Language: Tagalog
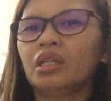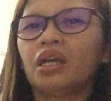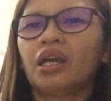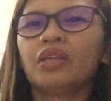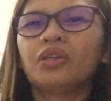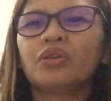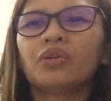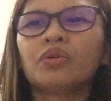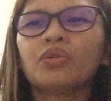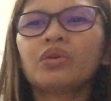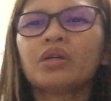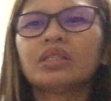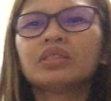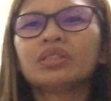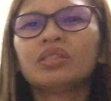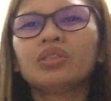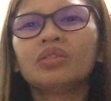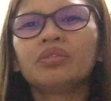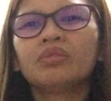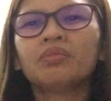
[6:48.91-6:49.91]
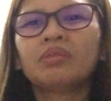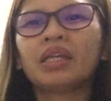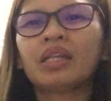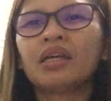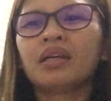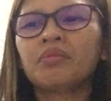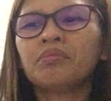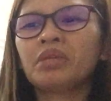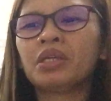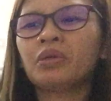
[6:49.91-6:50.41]
Ayoko kasi yung
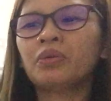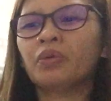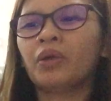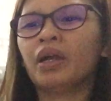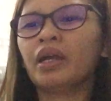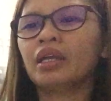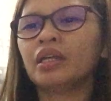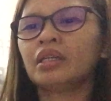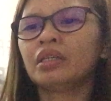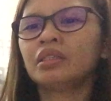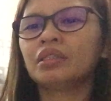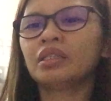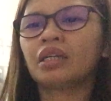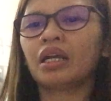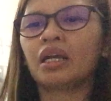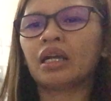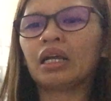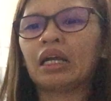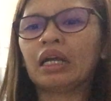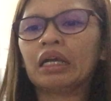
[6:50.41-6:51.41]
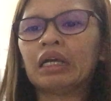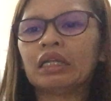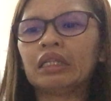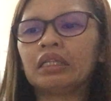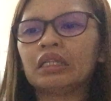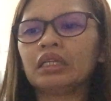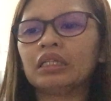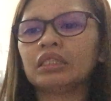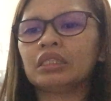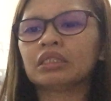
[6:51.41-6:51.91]
maraming wire, nakakalat,